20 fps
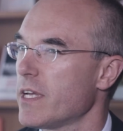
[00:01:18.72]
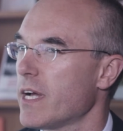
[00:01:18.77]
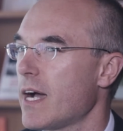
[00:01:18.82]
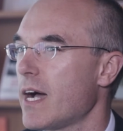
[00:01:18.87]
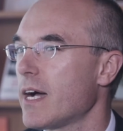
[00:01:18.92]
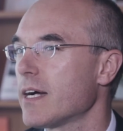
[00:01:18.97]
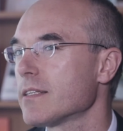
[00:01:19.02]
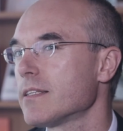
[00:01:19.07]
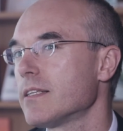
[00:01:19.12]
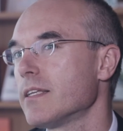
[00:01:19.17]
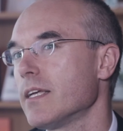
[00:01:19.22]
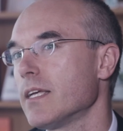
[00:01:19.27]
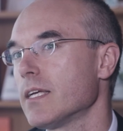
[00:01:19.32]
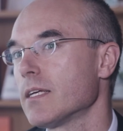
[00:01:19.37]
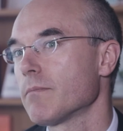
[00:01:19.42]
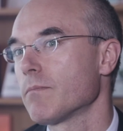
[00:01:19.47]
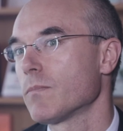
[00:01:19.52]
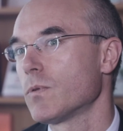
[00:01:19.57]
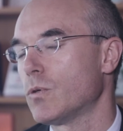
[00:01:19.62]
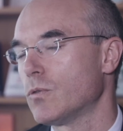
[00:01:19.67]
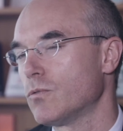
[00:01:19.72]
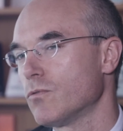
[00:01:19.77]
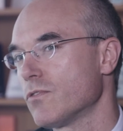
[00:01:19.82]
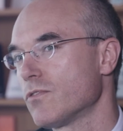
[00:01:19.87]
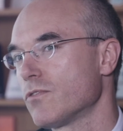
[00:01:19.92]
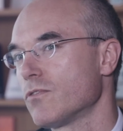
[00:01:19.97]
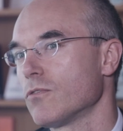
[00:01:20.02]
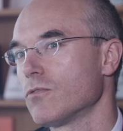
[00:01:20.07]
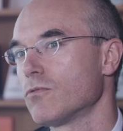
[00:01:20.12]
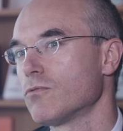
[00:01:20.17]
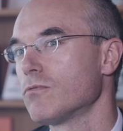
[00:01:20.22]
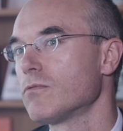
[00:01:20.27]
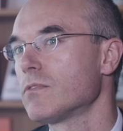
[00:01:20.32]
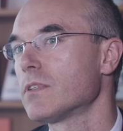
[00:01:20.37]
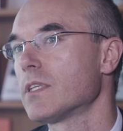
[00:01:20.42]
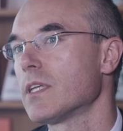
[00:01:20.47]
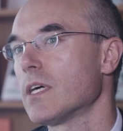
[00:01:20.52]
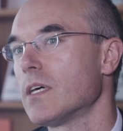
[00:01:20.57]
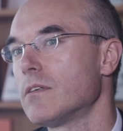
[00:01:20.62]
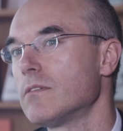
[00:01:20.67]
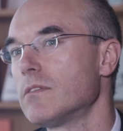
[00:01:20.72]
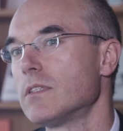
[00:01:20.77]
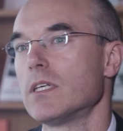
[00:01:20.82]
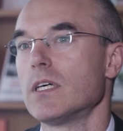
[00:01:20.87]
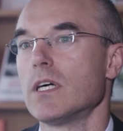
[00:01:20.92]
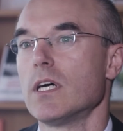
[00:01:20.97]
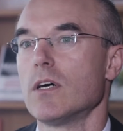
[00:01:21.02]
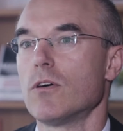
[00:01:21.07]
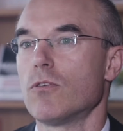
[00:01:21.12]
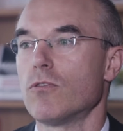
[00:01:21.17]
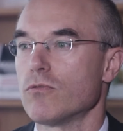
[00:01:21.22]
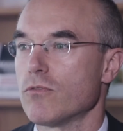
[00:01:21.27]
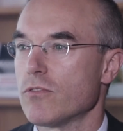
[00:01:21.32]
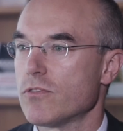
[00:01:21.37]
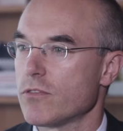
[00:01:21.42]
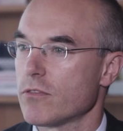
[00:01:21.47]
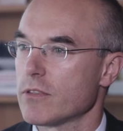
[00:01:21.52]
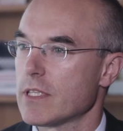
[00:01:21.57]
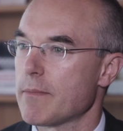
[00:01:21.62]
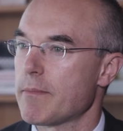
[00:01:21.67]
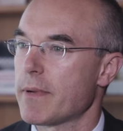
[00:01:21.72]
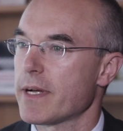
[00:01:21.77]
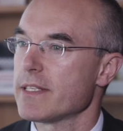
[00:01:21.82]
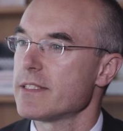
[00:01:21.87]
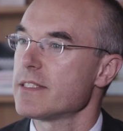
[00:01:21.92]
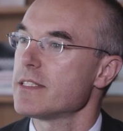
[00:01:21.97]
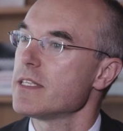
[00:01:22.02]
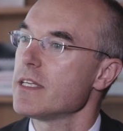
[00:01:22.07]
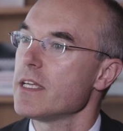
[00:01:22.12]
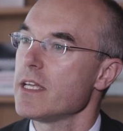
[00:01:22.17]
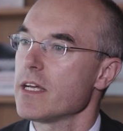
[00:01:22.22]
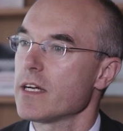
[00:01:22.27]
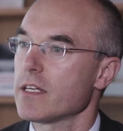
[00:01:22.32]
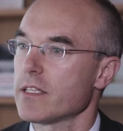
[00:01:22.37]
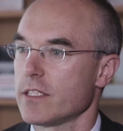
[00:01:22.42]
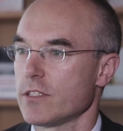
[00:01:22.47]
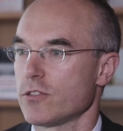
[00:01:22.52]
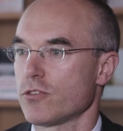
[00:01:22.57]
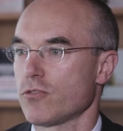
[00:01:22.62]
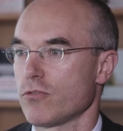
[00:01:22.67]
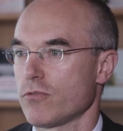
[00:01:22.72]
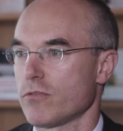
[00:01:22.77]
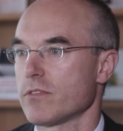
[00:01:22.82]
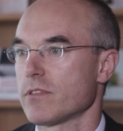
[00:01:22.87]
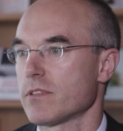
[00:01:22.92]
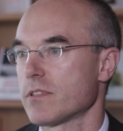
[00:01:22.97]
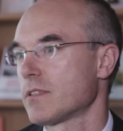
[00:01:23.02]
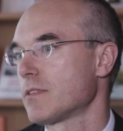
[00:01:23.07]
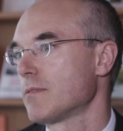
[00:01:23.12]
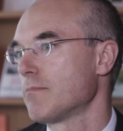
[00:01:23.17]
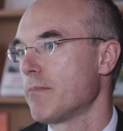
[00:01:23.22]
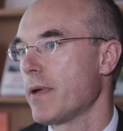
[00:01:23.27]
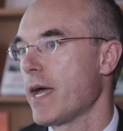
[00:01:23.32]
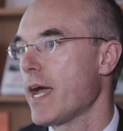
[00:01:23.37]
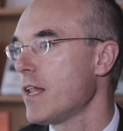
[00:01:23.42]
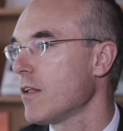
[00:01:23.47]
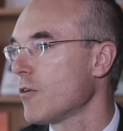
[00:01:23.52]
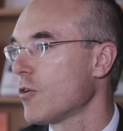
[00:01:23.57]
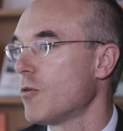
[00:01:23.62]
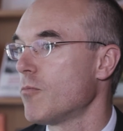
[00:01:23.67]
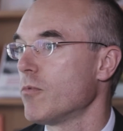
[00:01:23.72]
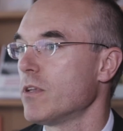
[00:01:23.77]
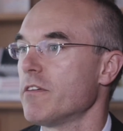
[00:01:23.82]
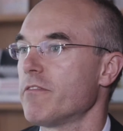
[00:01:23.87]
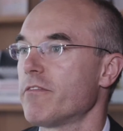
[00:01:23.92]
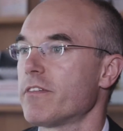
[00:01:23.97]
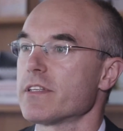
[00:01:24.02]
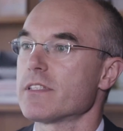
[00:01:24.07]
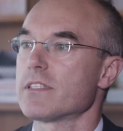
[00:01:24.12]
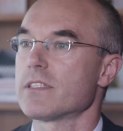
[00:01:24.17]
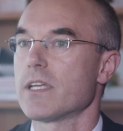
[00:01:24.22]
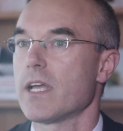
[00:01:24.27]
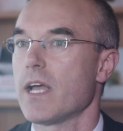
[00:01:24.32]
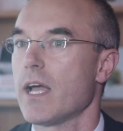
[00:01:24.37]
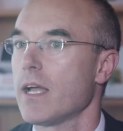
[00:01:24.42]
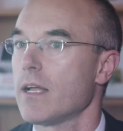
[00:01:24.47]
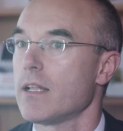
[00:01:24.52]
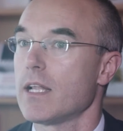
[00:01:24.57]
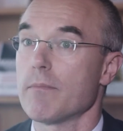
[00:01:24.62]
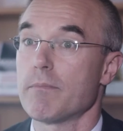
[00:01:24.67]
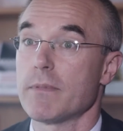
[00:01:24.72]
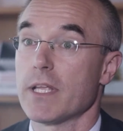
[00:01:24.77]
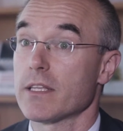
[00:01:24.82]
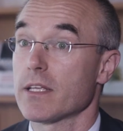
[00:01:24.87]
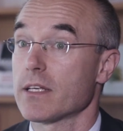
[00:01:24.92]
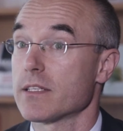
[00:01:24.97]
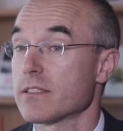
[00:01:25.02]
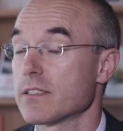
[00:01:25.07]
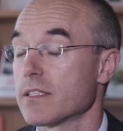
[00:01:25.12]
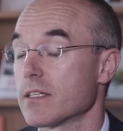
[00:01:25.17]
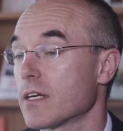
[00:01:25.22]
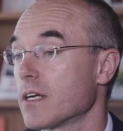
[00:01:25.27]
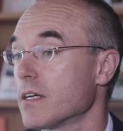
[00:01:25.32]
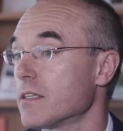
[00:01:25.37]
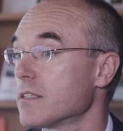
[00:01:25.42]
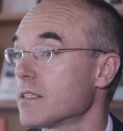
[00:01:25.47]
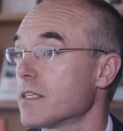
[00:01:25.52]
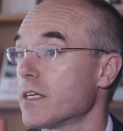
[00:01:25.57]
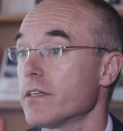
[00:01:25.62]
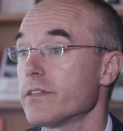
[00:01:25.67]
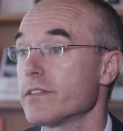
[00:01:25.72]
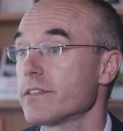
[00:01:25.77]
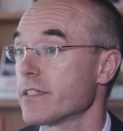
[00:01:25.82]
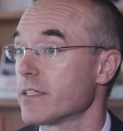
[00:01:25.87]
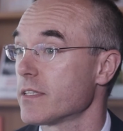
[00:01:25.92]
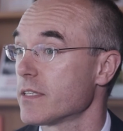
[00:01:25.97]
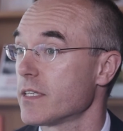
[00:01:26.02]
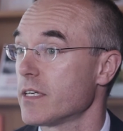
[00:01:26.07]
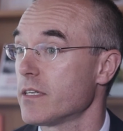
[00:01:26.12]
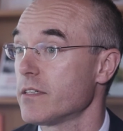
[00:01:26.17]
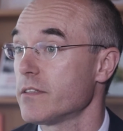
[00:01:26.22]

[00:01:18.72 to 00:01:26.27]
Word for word: de rareté, aux notions du temps, aux notions d'apprécier des choses belles comme on les faisait il y a peut-être 50 ans, 100